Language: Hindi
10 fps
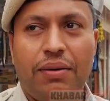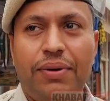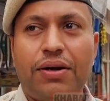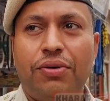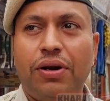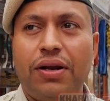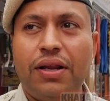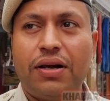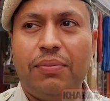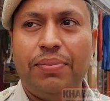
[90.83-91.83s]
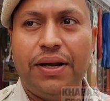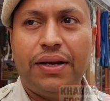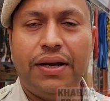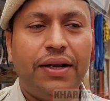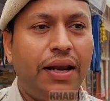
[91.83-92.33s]
अभी कॉलर ने
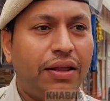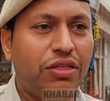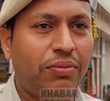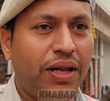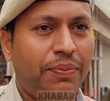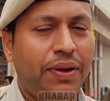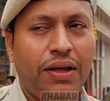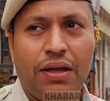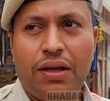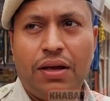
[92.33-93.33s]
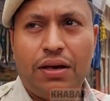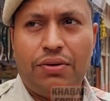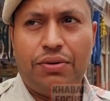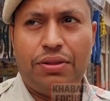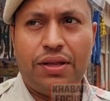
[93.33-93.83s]
कंप्लेन की डायलैक्स दोबारा पे
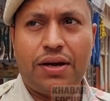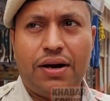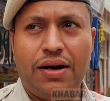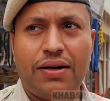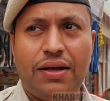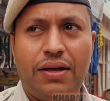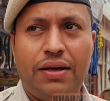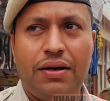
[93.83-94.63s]
उसने कहा कि